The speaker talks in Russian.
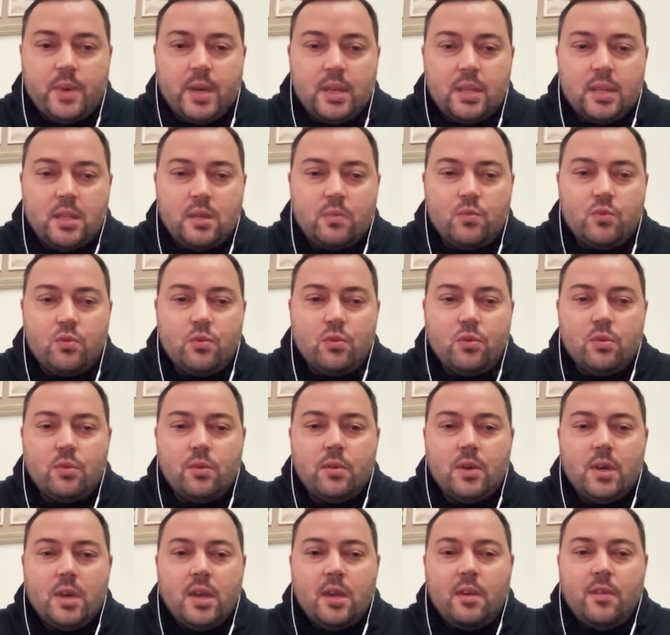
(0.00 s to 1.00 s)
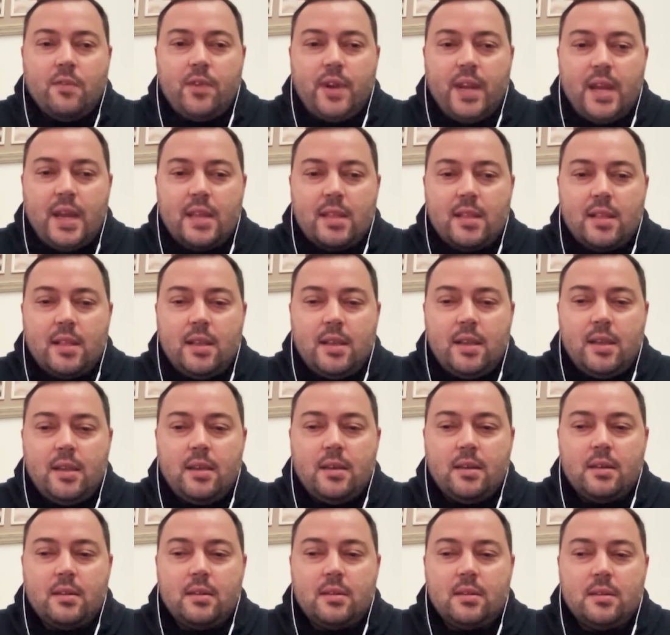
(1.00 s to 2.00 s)
Поэтому вряд
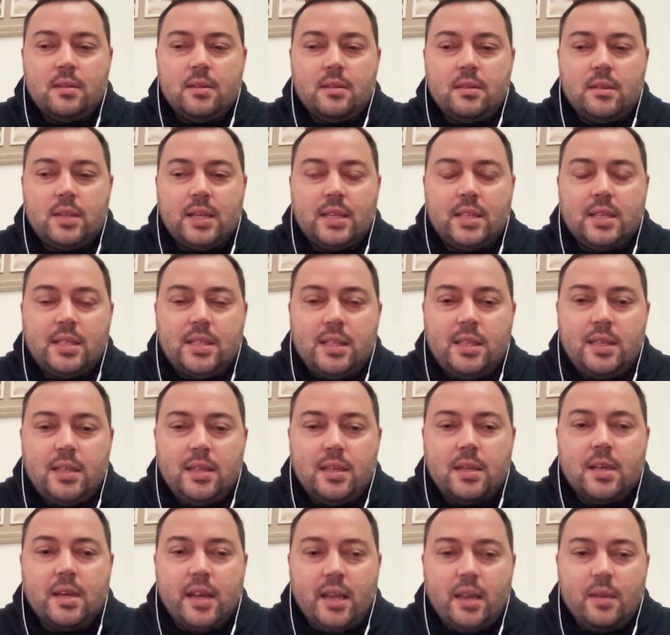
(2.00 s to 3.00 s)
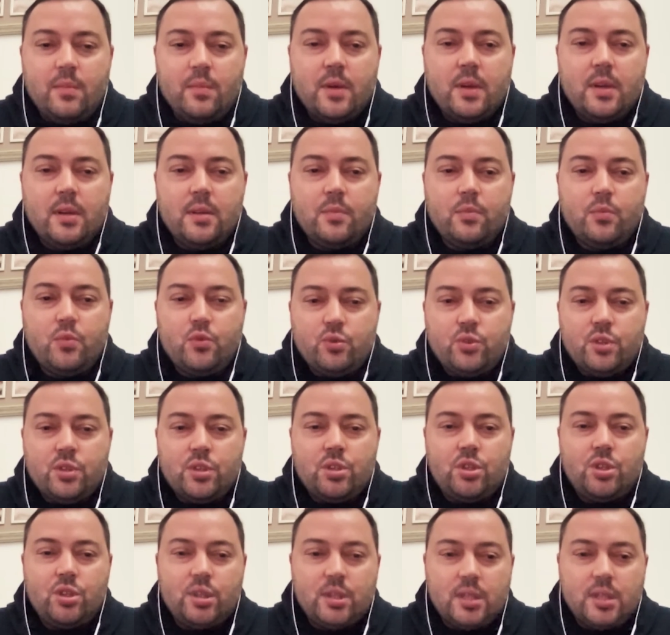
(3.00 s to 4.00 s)
ли э, Россия, Кремль будет
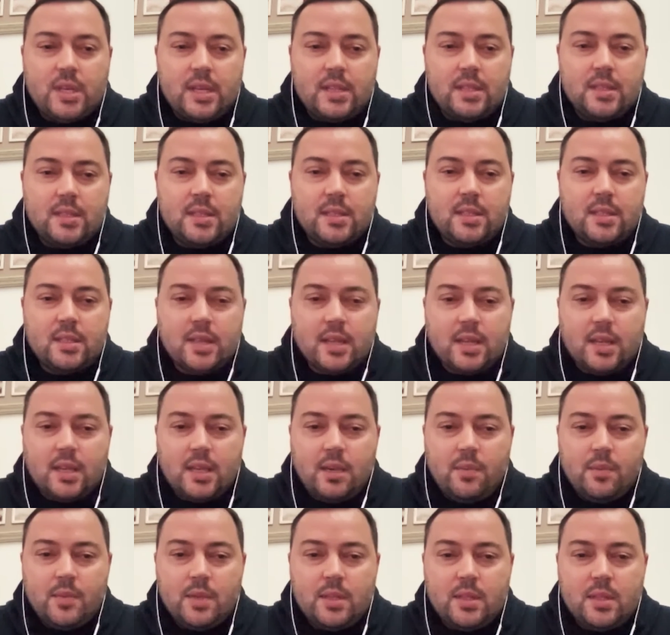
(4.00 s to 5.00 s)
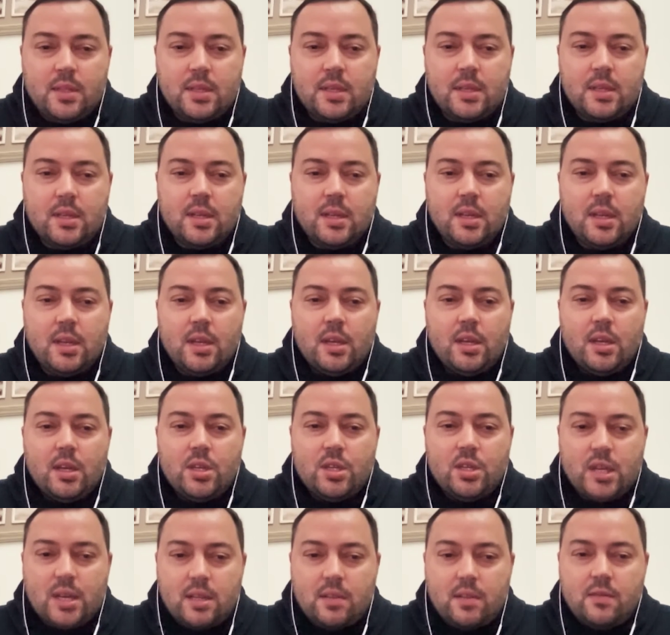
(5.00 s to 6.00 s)
считаться с какими-то
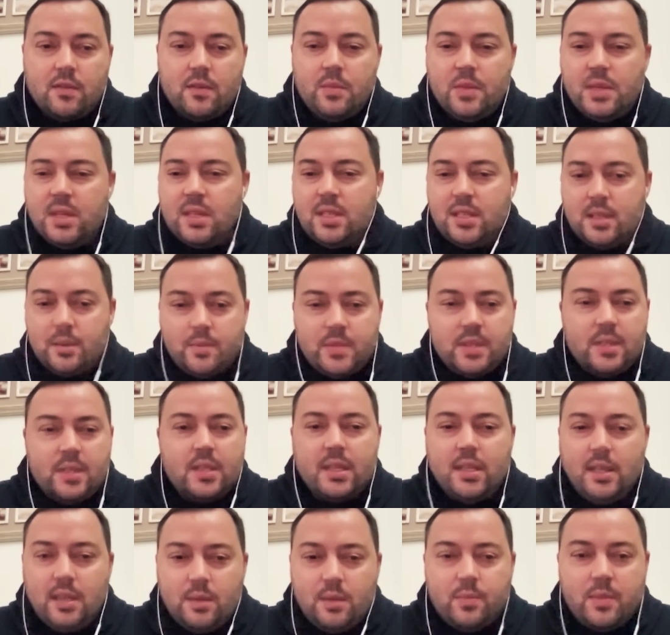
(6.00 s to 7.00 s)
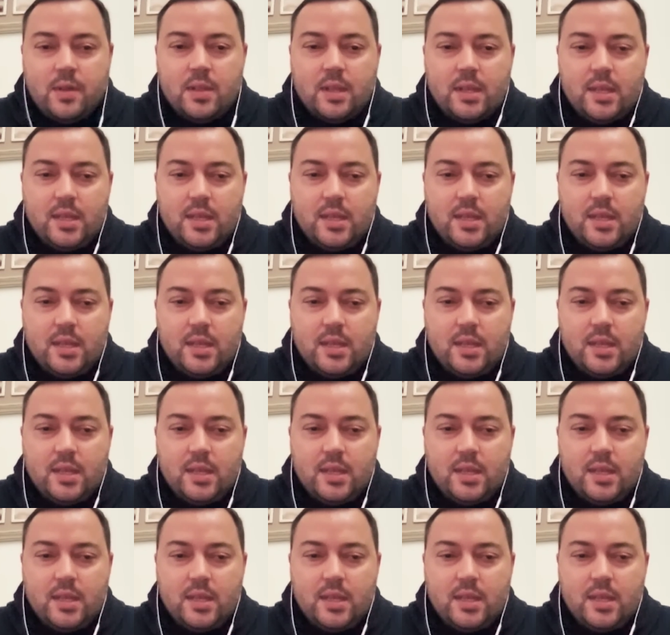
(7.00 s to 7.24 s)
жертвами где бы то ни было.